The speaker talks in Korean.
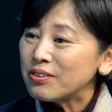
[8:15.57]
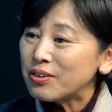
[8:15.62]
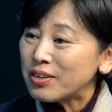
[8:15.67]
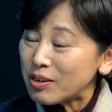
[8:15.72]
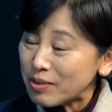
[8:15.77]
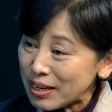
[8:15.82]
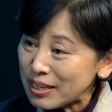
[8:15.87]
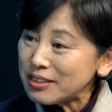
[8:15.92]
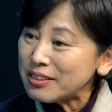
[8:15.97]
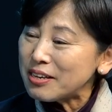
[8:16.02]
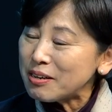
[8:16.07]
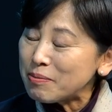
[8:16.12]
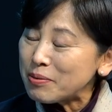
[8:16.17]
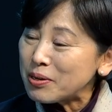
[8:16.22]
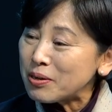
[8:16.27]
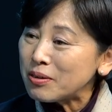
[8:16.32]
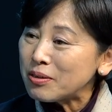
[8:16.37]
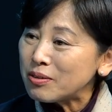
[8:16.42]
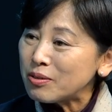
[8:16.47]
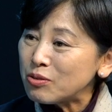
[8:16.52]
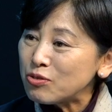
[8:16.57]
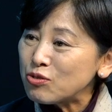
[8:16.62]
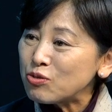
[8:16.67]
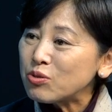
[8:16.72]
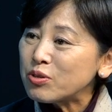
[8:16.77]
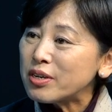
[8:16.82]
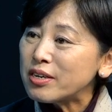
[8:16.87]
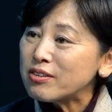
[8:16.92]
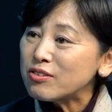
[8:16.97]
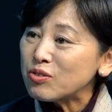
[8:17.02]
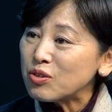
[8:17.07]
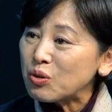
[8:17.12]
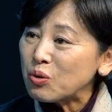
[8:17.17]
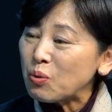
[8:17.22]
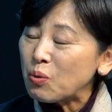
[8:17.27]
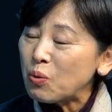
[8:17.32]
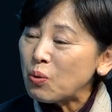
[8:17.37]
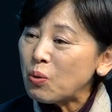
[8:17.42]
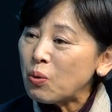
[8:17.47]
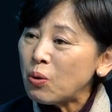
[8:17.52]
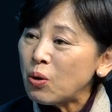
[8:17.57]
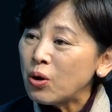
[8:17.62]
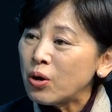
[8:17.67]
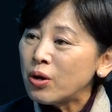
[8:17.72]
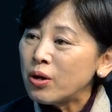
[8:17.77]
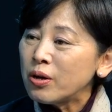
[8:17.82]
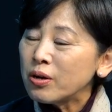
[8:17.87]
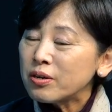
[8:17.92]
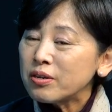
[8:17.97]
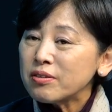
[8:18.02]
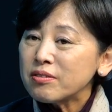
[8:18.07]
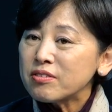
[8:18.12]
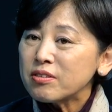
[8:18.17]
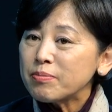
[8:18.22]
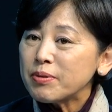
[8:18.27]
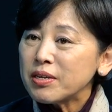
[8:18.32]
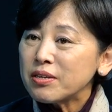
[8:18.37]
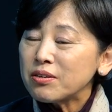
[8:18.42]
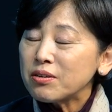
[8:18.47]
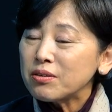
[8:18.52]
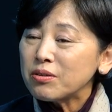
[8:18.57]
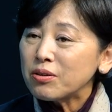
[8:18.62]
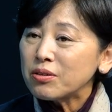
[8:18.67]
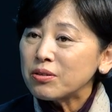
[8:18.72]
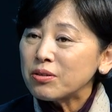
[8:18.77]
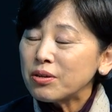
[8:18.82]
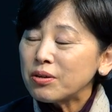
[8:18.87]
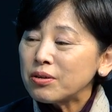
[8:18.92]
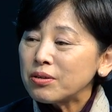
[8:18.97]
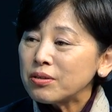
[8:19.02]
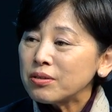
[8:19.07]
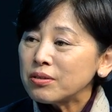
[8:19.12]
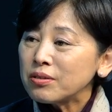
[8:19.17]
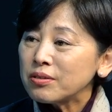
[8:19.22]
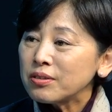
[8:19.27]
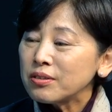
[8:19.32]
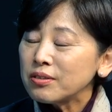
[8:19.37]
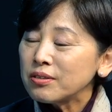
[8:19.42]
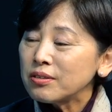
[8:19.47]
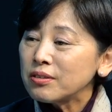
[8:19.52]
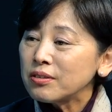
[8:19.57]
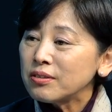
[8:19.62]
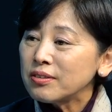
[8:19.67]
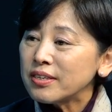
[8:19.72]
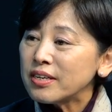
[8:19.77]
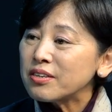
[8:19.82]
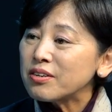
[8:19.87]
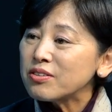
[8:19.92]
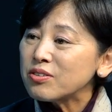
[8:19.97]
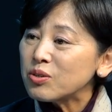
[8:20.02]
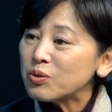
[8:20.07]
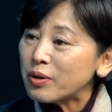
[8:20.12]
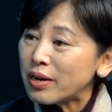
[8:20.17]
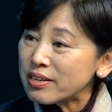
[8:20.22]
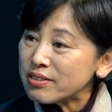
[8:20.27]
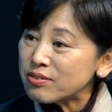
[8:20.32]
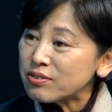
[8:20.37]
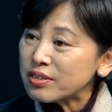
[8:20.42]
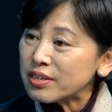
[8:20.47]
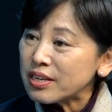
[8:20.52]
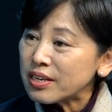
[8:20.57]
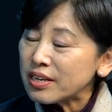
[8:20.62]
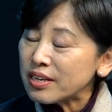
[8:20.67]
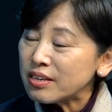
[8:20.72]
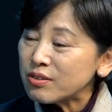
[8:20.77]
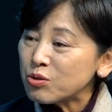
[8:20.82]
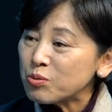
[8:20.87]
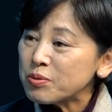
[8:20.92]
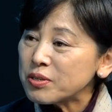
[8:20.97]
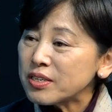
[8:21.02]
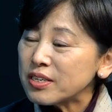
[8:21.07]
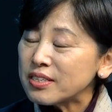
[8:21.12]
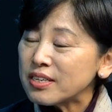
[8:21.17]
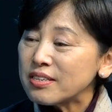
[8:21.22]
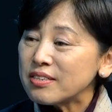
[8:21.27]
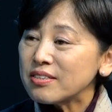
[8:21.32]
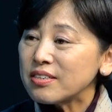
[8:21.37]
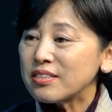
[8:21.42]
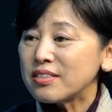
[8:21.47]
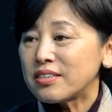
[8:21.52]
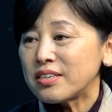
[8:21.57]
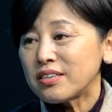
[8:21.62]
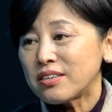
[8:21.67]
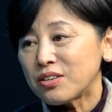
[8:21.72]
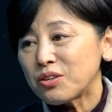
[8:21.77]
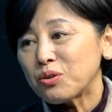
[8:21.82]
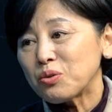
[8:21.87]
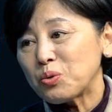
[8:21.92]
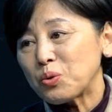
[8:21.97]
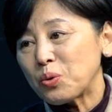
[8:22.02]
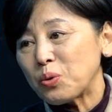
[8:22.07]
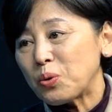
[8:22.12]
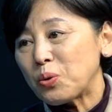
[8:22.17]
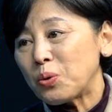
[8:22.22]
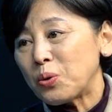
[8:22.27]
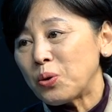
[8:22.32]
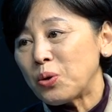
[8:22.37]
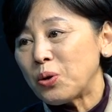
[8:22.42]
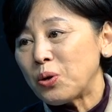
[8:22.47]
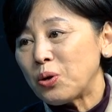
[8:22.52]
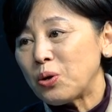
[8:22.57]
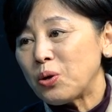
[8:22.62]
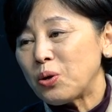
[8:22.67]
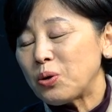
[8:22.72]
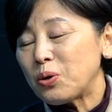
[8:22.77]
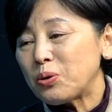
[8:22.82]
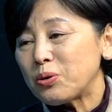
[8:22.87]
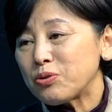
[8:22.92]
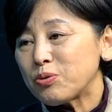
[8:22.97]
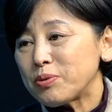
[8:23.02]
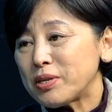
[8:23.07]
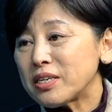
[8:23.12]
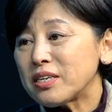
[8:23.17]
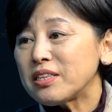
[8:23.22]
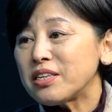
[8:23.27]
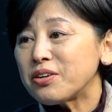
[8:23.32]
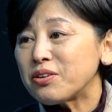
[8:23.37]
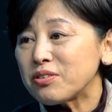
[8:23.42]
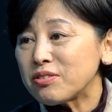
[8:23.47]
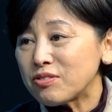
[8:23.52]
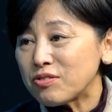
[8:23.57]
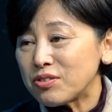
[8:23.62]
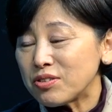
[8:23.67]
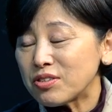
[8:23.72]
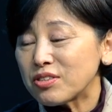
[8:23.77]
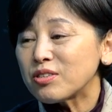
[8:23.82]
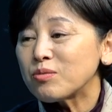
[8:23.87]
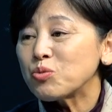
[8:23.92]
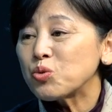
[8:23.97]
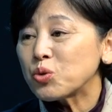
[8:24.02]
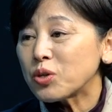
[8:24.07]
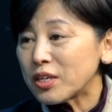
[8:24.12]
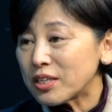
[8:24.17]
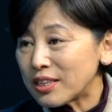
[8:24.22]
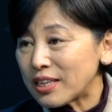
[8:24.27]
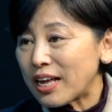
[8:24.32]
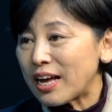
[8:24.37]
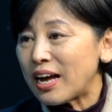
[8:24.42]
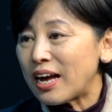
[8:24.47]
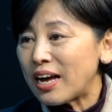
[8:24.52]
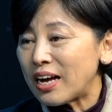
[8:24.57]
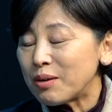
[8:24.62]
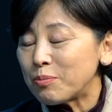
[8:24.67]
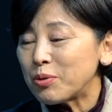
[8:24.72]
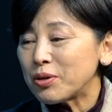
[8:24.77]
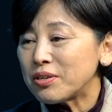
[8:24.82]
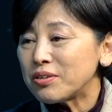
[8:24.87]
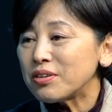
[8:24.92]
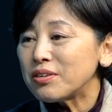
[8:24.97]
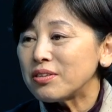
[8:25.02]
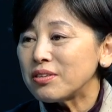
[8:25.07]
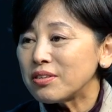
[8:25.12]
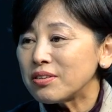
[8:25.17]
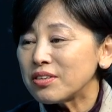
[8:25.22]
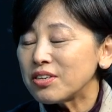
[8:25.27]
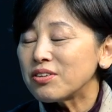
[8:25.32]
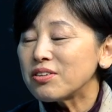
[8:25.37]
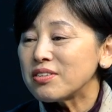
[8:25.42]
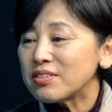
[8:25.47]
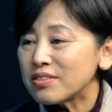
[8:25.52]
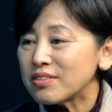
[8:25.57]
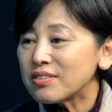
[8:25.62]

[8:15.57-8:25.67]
거라고 한다면 또 수긍할 수 있고 그렇지만 이런 어떤 그 의사결정 과정에 소비자 단체들의 의견도 어, 좀 얘기되어질 수 있었으면 좋겠다 뭐 이런 의견이